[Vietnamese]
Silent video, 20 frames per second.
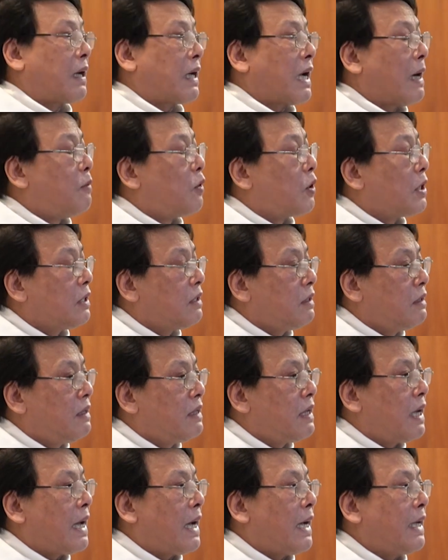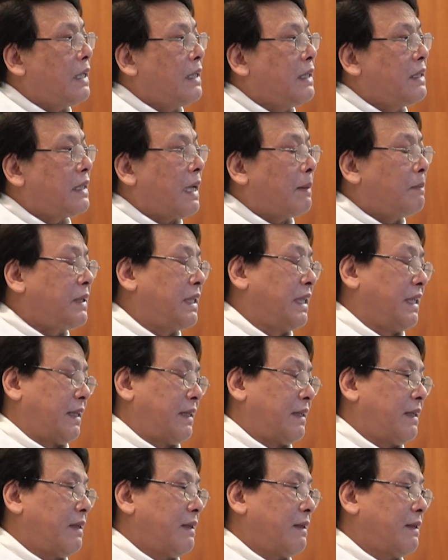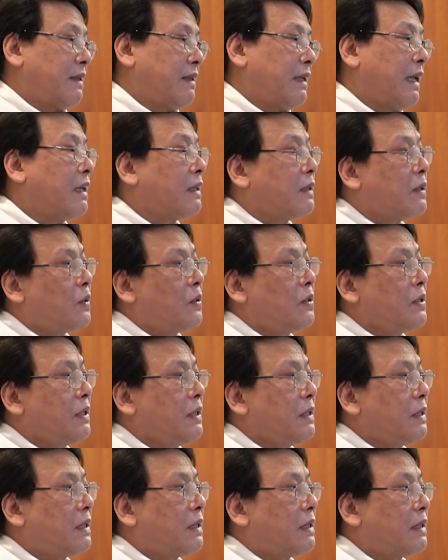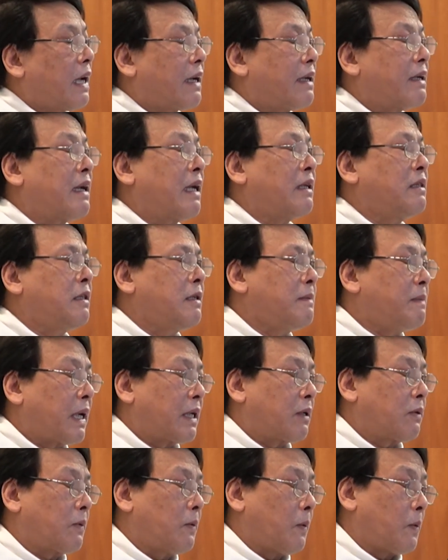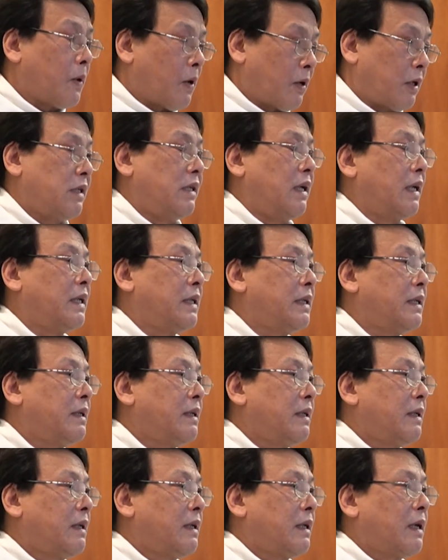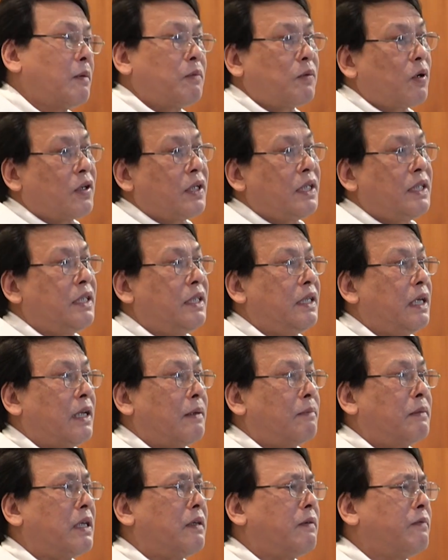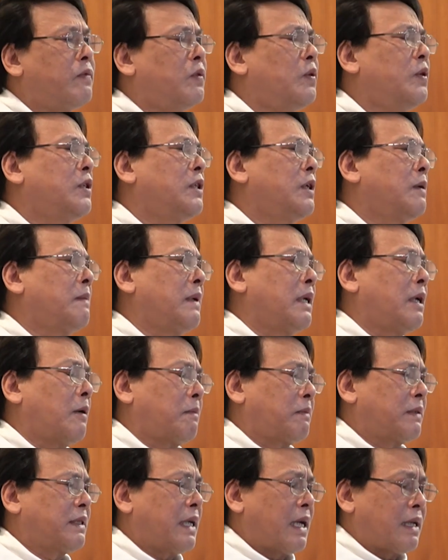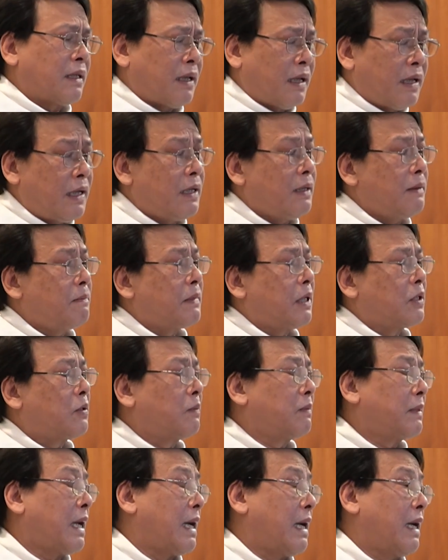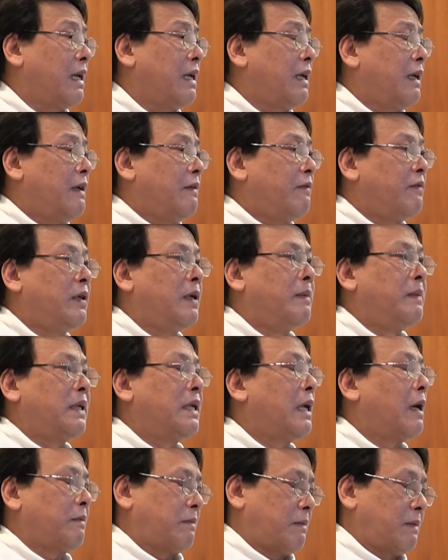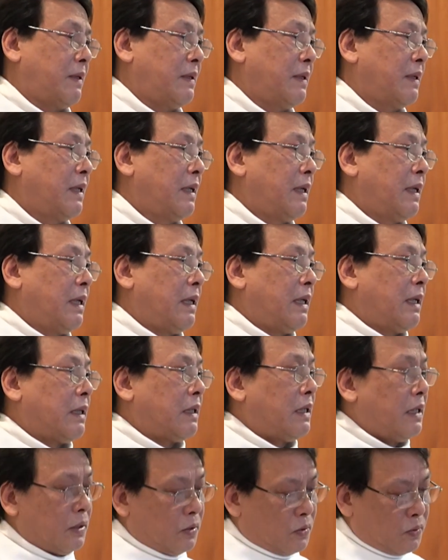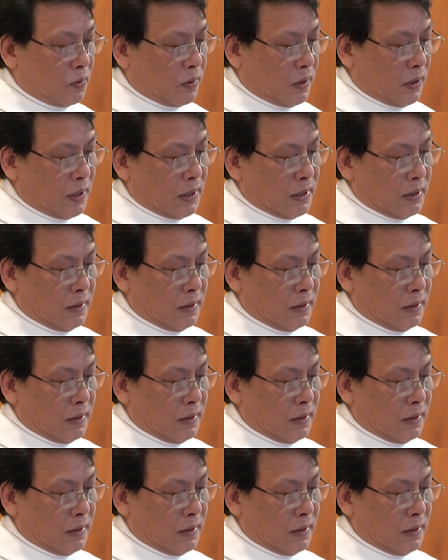cả một cái tương lai xám xịt đen tối đặt ra trước mặt của con người không có cái gì là mừng vui trong bài đọc sáng thế mà chúng ta vừa mới đọc thiên chúa